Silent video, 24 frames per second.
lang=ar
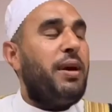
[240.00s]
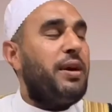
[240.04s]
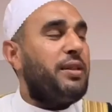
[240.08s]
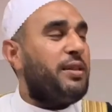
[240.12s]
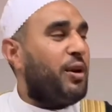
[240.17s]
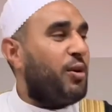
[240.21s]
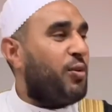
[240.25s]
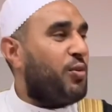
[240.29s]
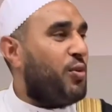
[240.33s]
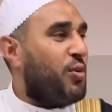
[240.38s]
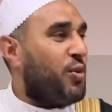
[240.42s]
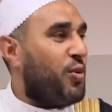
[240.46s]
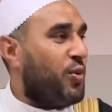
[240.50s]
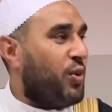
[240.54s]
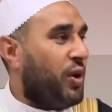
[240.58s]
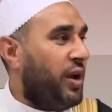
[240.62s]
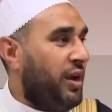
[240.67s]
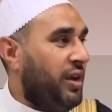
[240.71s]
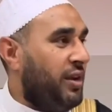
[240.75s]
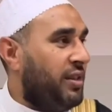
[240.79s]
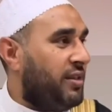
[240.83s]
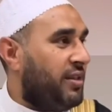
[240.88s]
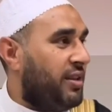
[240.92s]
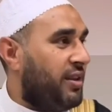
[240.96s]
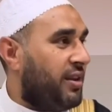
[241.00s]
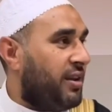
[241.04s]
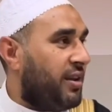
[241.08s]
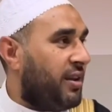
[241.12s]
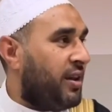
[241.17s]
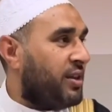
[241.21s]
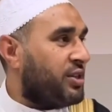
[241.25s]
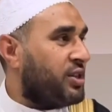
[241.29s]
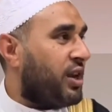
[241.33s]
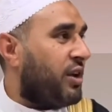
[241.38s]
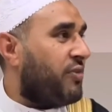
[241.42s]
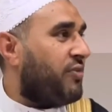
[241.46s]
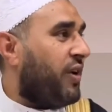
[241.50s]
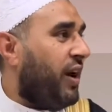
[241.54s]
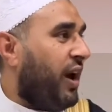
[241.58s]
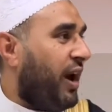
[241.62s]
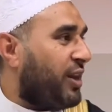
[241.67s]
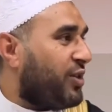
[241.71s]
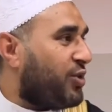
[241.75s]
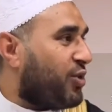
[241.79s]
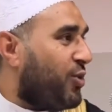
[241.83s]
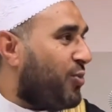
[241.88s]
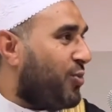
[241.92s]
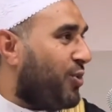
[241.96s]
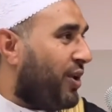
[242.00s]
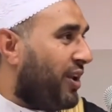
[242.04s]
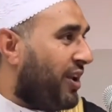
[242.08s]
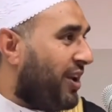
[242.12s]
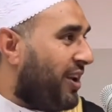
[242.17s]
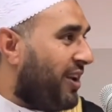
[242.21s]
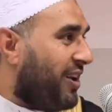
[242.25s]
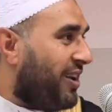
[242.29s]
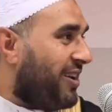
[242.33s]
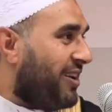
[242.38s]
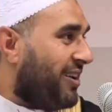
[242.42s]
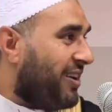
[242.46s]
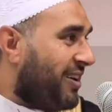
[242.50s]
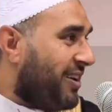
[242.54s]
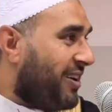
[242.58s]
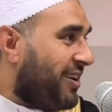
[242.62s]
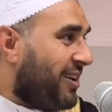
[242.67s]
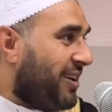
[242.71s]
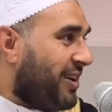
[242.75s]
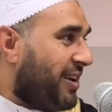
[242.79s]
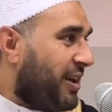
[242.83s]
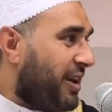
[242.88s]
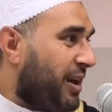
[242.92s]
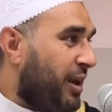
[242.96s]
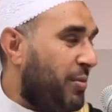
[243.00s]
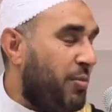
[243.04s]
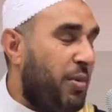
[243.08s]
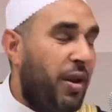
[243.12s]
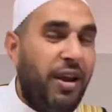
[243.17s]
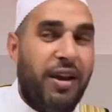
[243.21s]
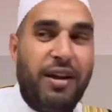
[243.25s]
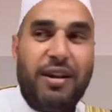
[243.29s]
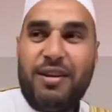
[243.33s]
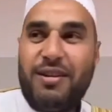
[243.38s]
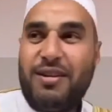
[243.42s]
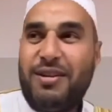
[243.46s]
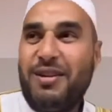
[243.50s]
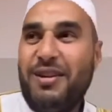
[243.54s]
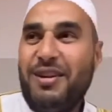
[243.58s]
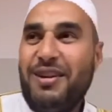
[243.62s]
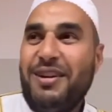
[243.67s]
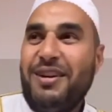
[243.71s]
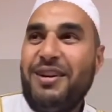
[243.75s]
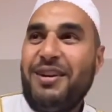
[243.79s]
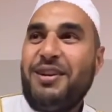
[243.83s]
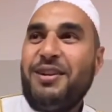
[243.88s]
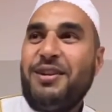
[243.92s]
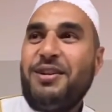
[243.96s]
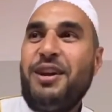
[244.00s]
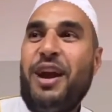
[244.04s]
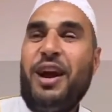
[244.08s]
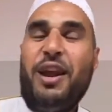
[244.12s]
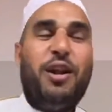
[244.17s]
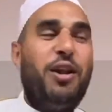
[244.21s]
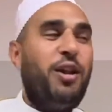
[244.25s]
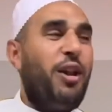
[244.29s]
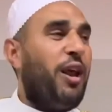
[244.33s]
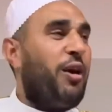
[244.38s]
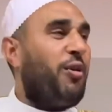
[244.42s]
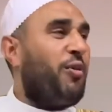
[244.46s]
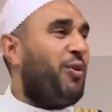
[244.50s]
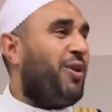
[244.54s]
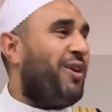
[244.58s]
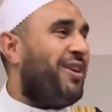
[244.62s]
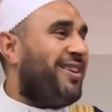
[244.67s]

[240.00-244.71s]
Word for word: ما تكونون عندي لصافحتكم الايه؟ الملائكه يعني لو